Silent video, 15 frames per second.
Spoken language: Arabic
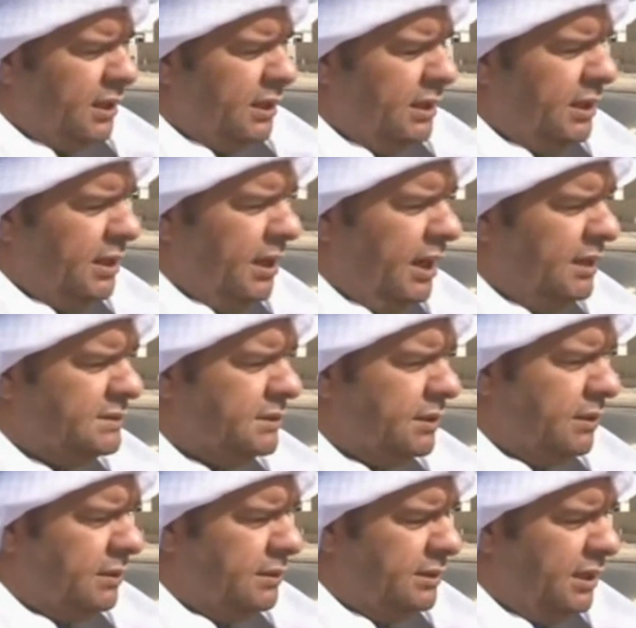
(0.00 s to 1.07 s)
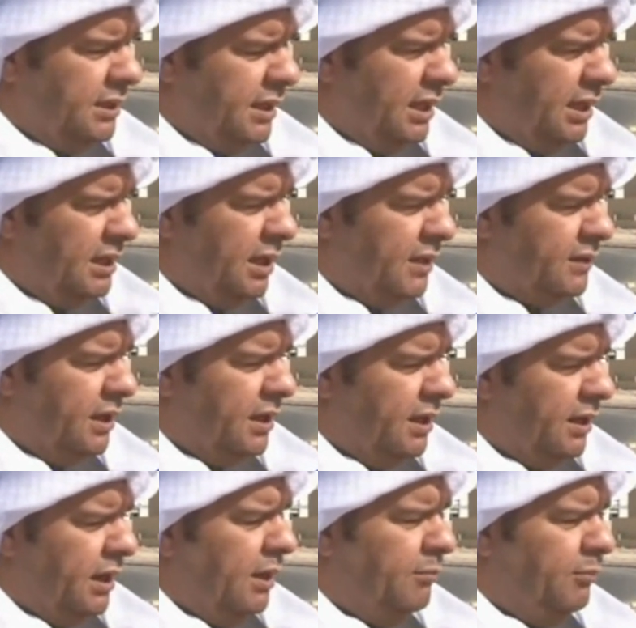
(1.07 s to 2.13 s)
لحصر تلك
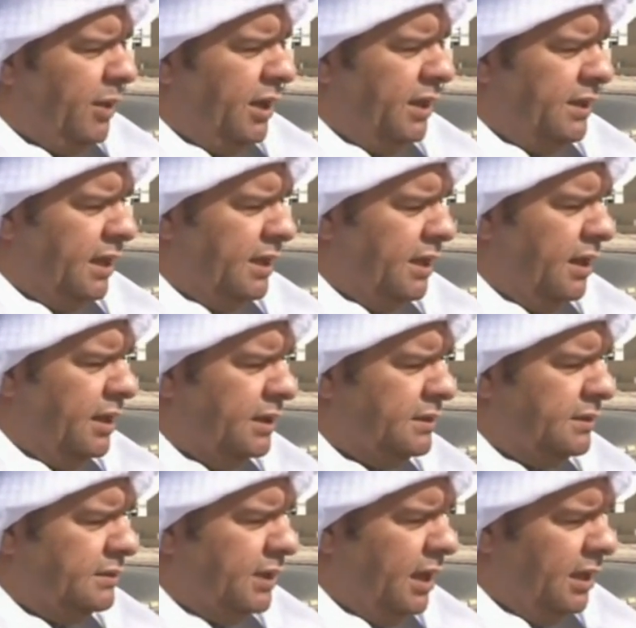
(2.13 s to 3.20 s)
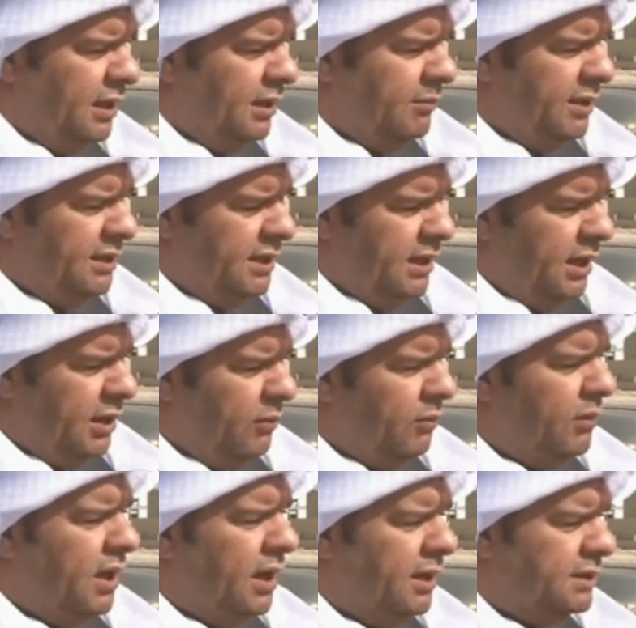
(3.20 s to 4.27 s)
الأضرار أما إذا كانت داخل المدينة أو
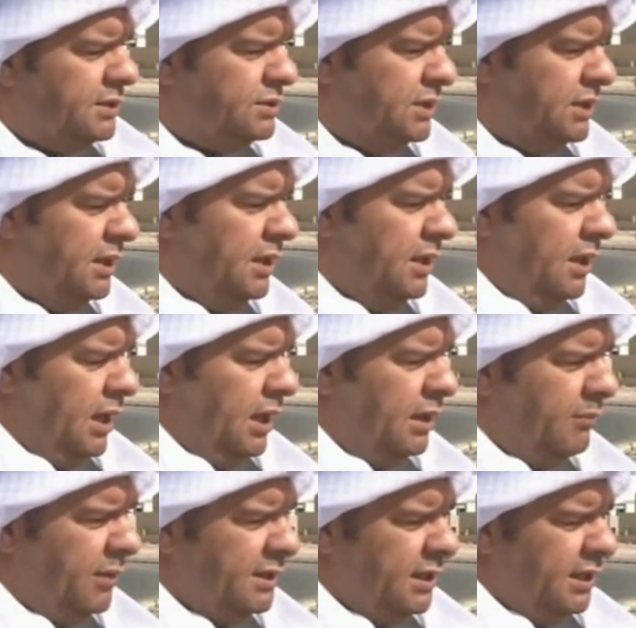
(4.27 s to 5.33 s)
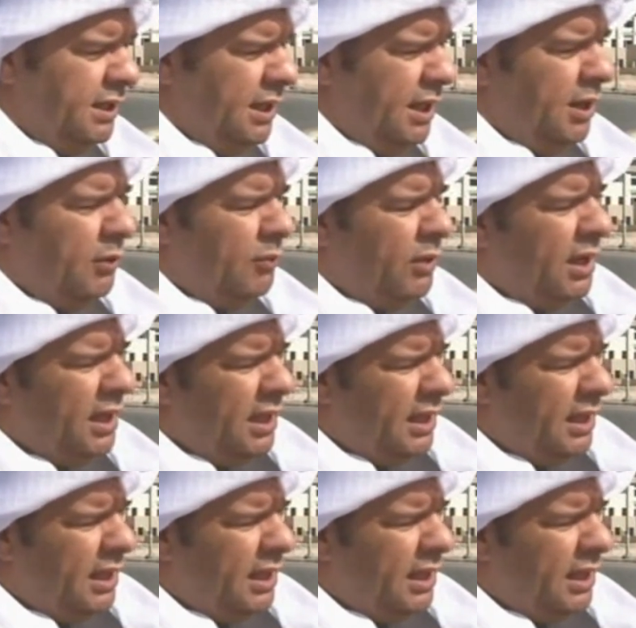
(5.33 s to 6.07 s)
خارج المدينة و